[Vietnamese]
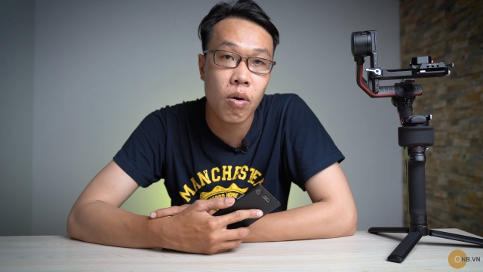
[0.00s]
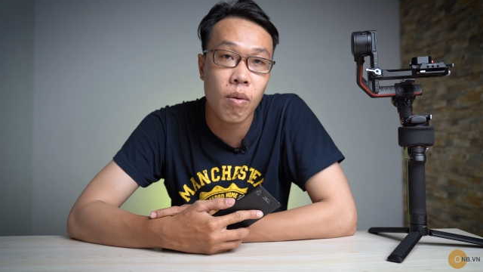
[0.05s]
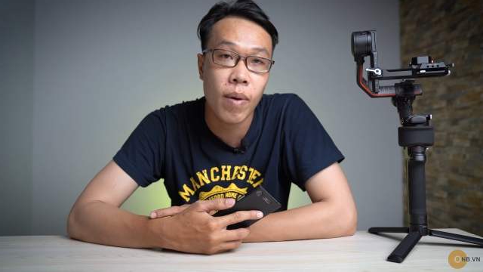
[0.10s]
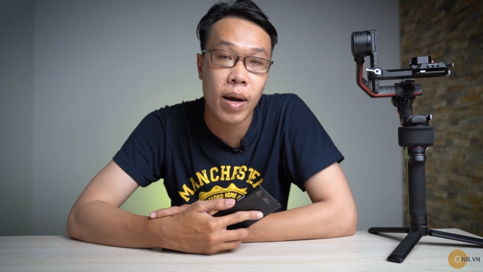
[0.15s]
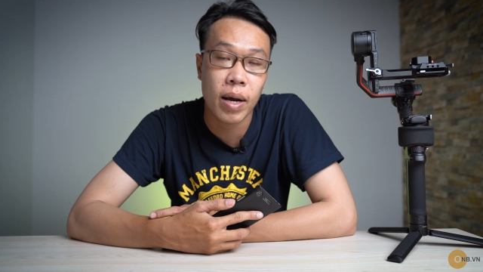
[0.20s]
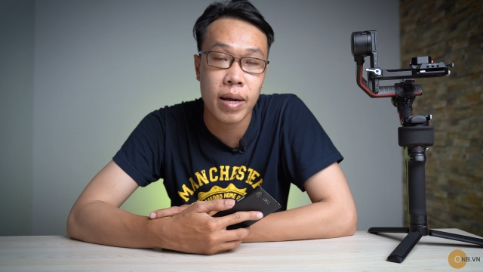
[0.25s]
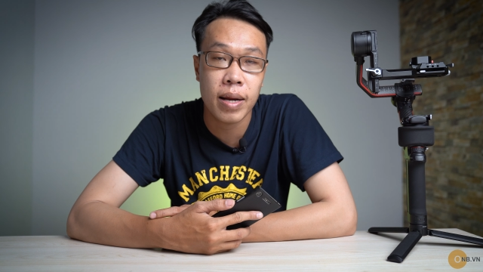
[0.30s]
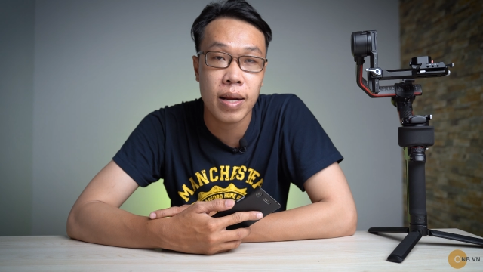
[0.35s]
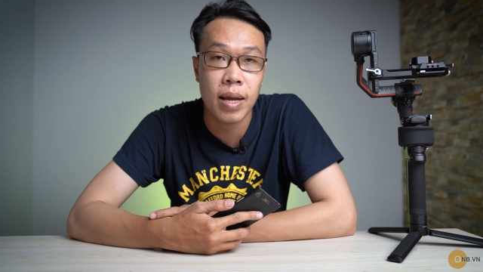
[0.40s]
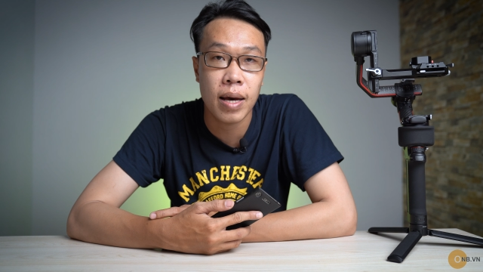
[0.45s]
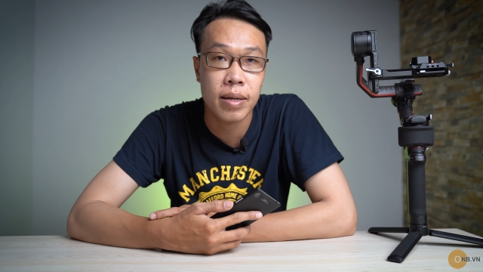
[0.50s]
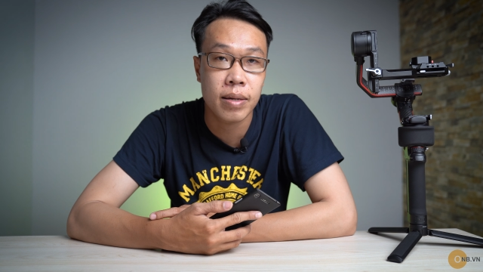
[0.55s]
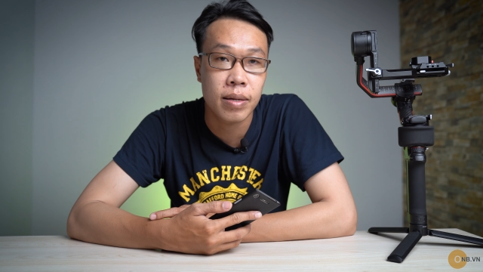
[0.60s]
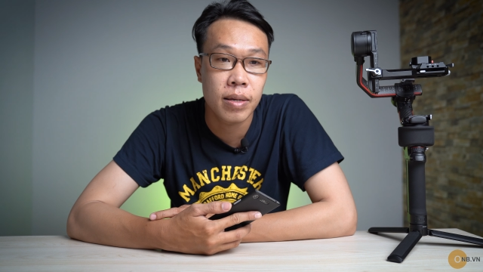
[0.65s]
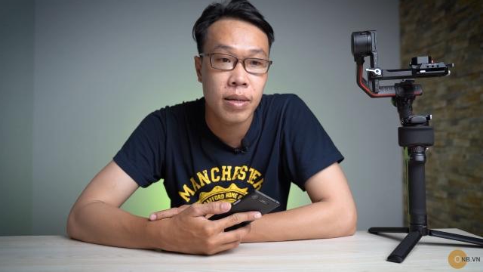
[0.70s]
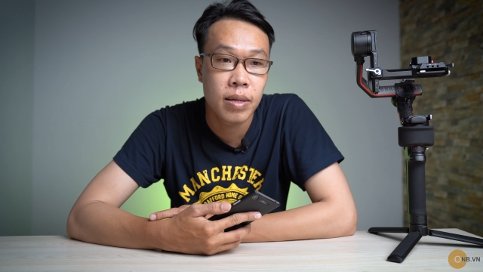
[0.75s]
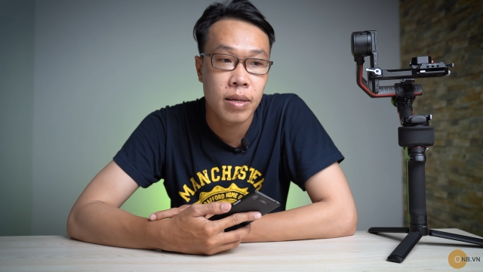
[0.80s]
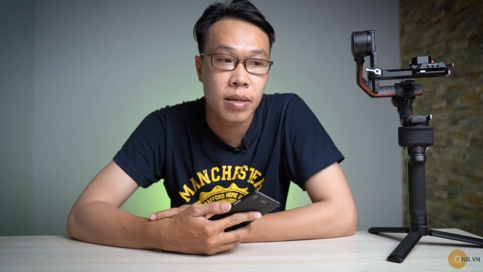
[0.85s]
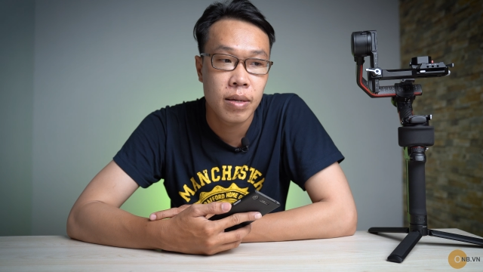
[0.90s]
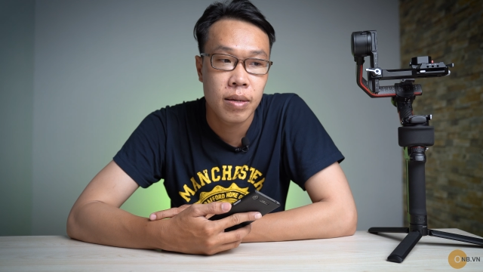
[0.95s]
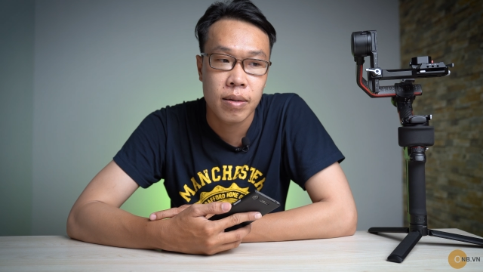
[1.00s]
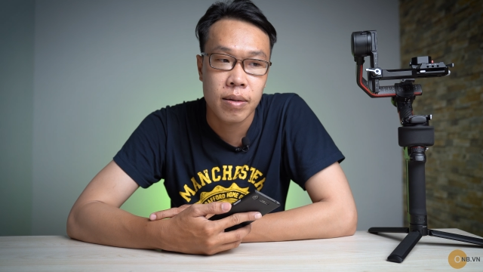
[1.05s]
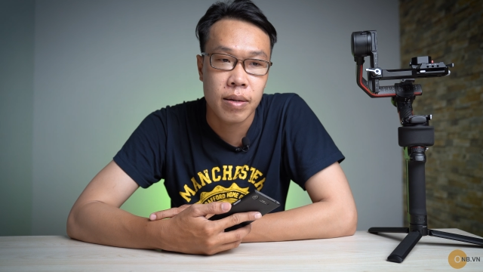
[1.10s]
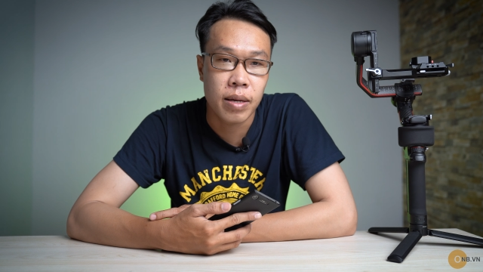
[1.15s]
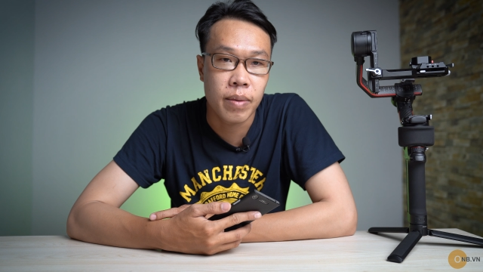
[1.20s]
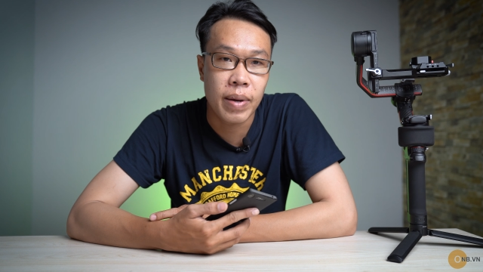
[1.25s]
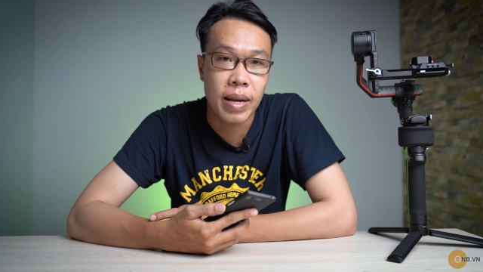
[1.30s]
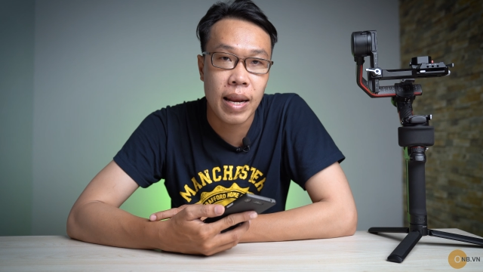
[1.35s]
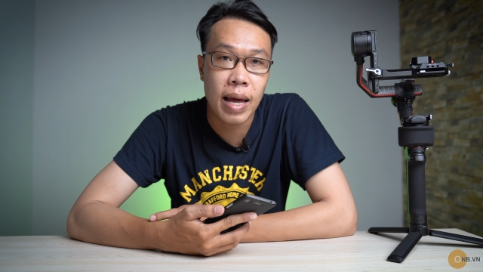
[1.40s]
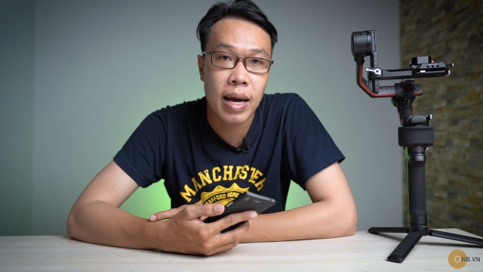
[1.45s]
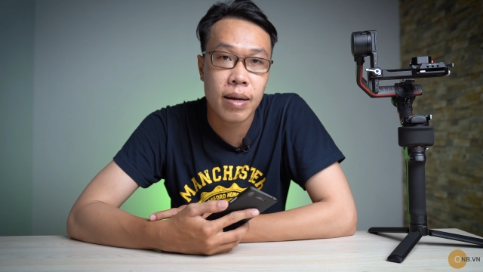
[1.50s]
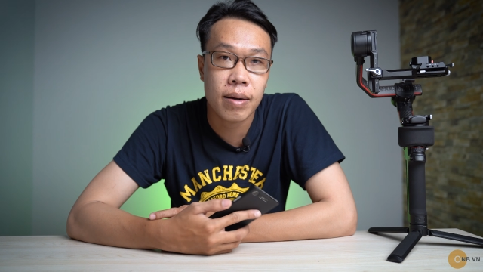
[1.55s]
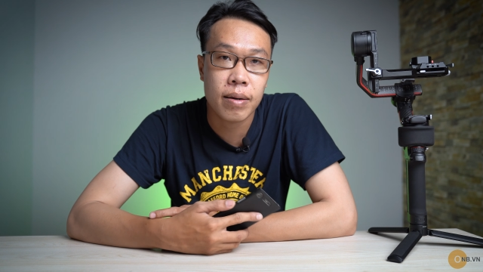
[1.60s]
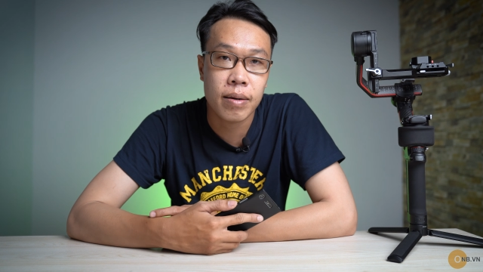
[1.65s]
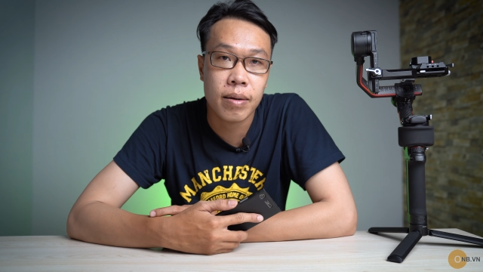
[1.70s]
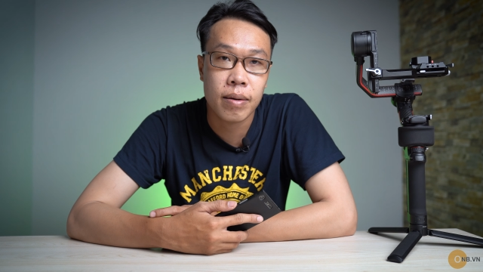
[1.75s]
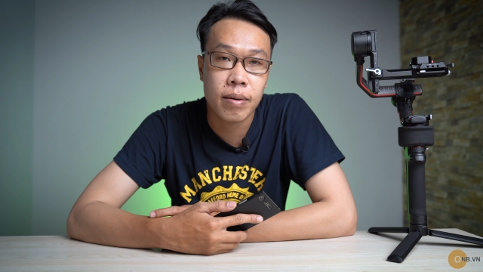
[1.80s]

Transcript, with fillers: của bạn ấy lên thì bị lắc,